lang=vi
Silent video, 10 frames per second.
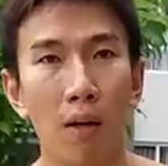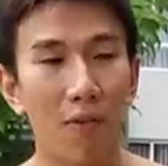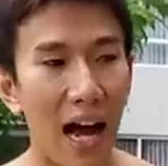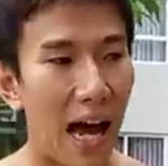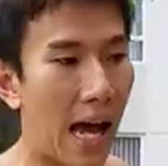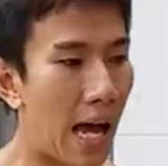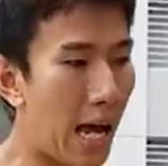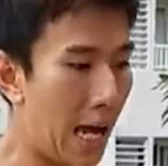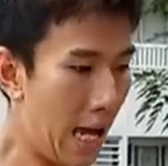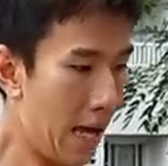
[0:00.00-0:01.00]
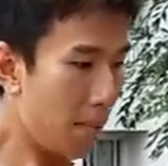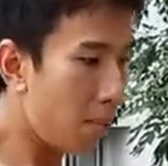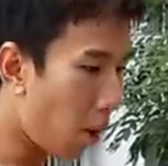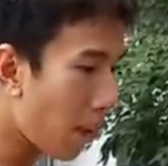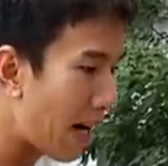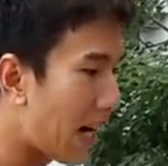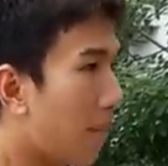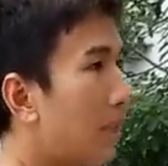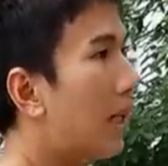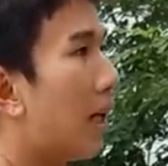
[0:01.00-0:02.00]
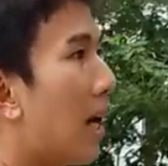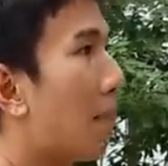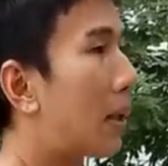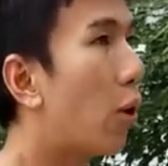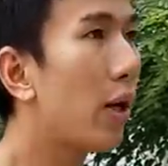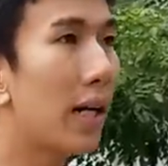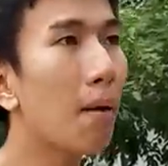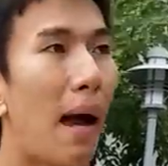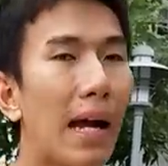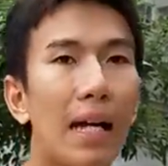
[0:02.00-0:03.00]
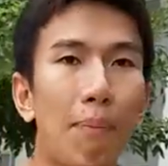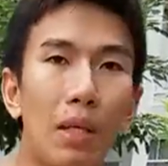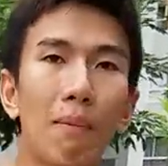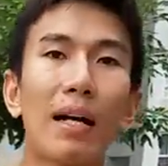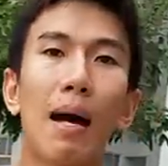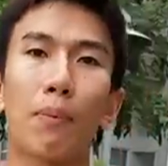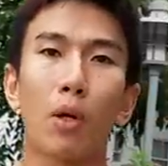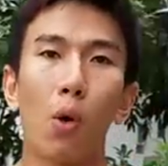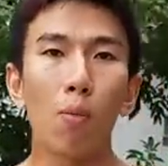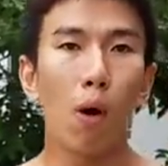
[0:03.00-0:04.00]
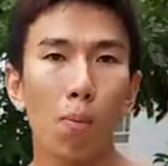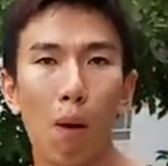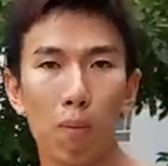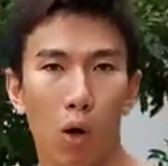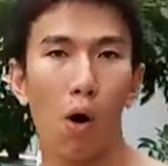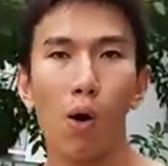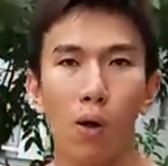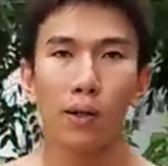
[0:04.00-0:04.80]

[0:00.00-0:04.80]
và một cái bài tập nữa là mình khuyến khích các bạn tập những bài tập của môn bóng rổ